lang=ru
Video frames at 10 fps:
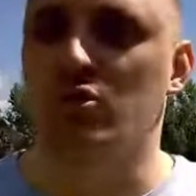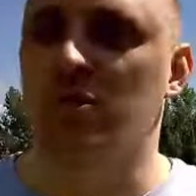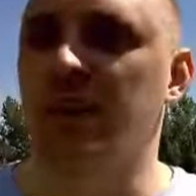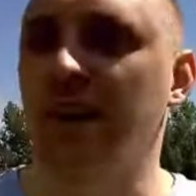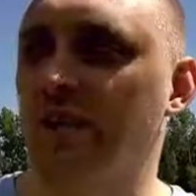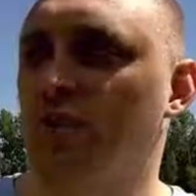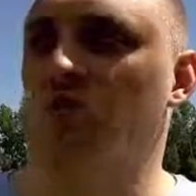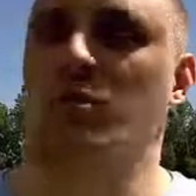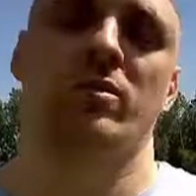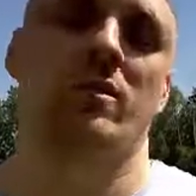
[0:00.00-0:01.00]
Вот вы видите,
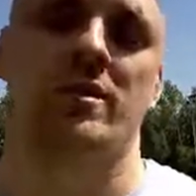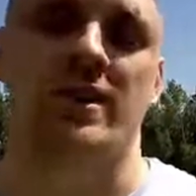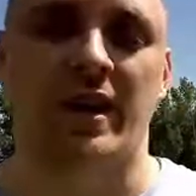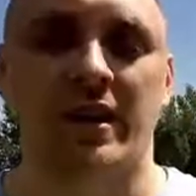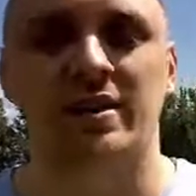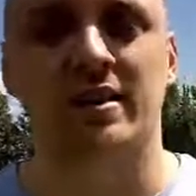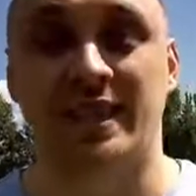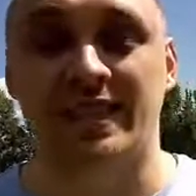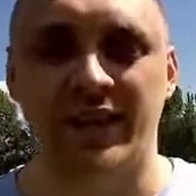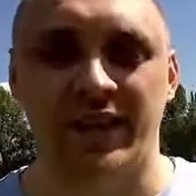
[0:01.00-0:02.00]
элемент
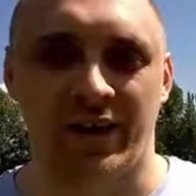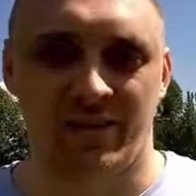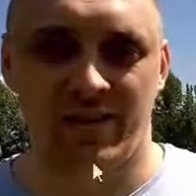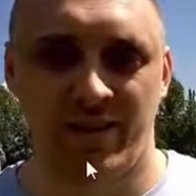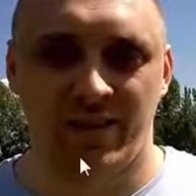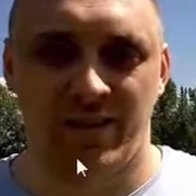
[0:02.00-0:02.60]
управления обычно выглядит.